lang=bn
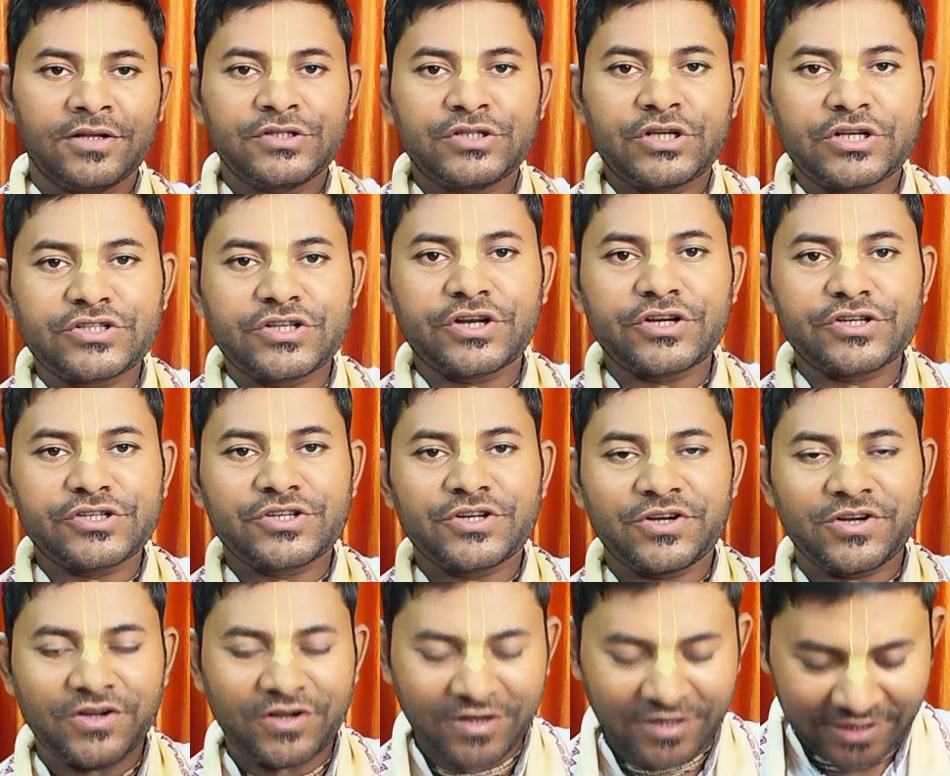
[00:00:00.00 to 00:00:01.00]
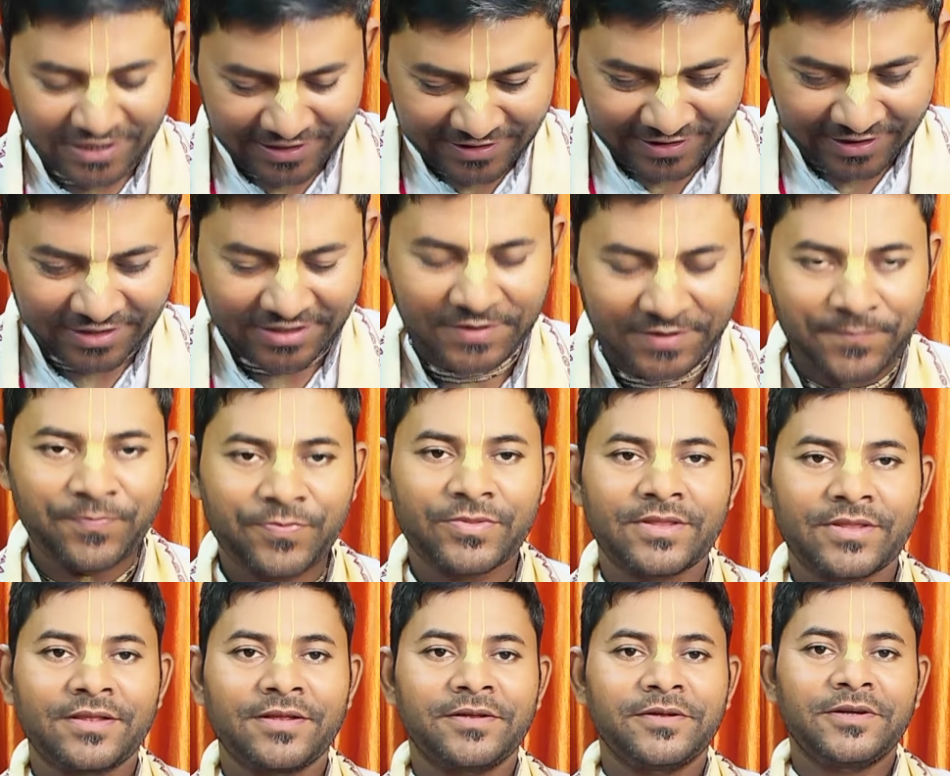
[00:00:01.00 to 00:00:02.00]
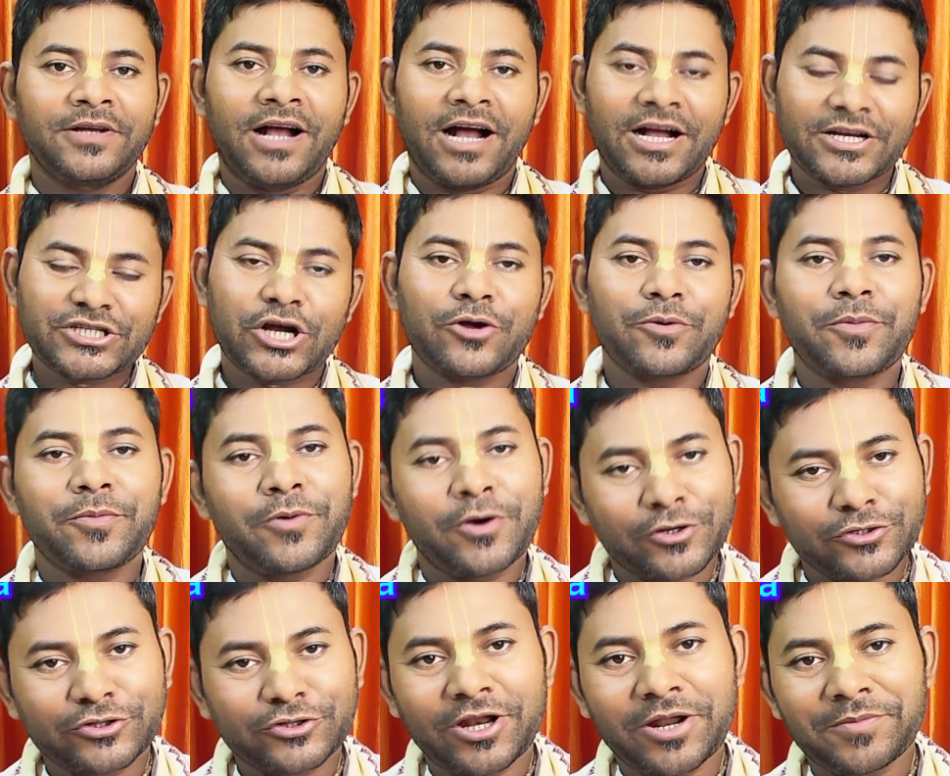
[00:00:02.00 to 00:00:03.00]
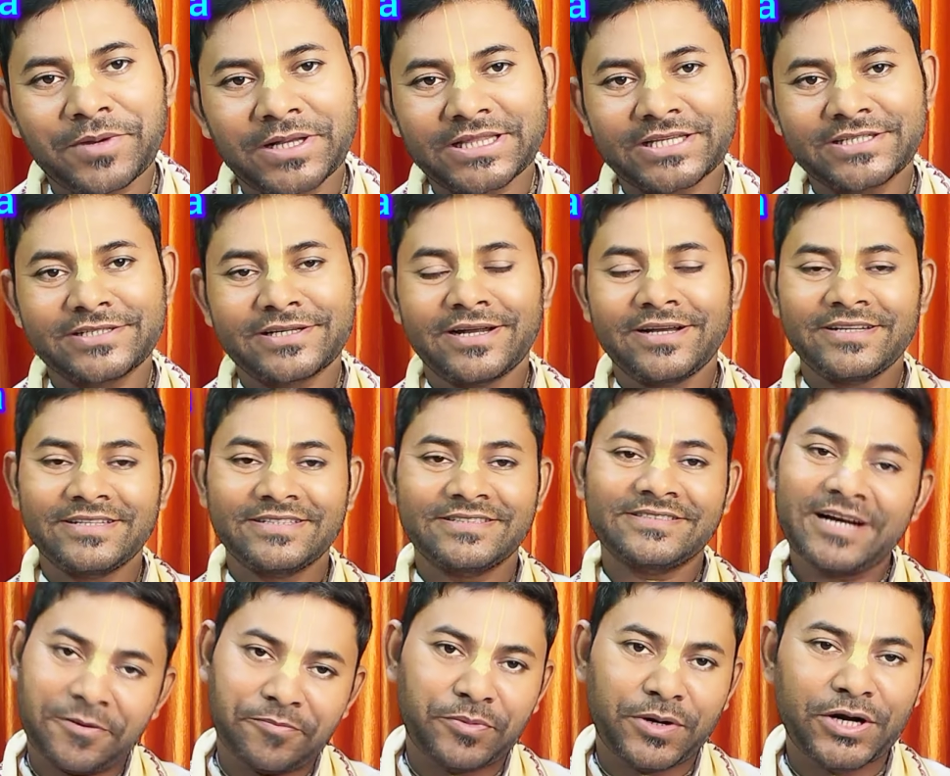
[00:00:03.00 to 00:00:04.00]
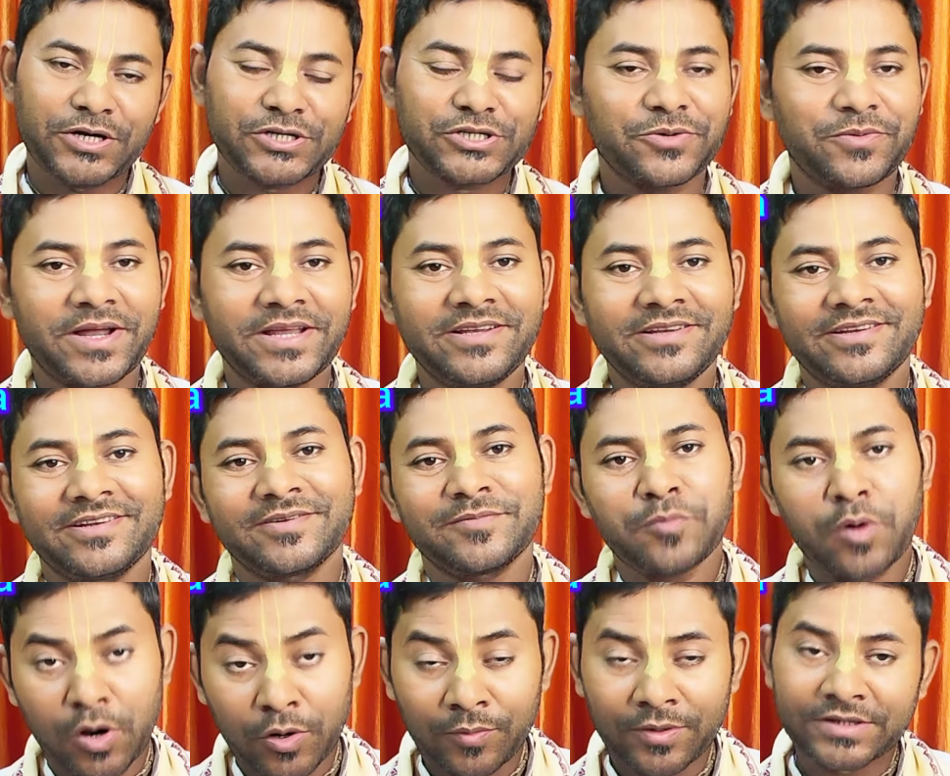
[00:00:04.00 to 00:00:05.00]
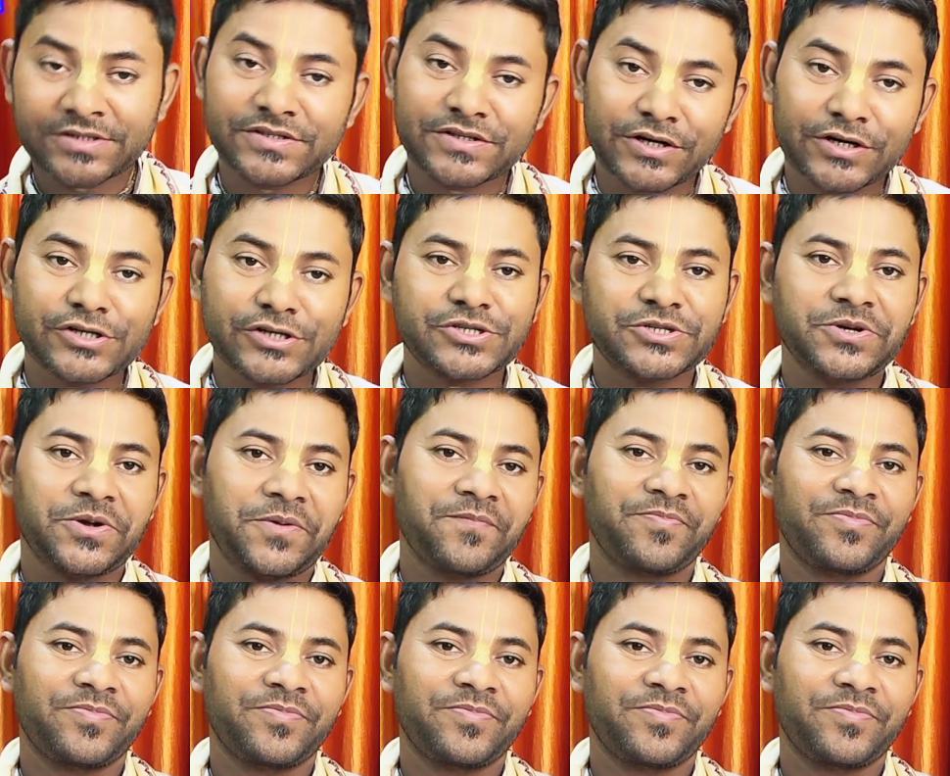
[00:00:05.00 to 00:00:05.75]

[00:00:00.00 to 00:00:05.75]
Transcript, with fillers: জয় শ্রীকৃষ্ণ রাধে রাধে আশা করব ভক্তরা মাতাজিরা আপনারা সবাই ভগবান শ্রীকৃষ্ণ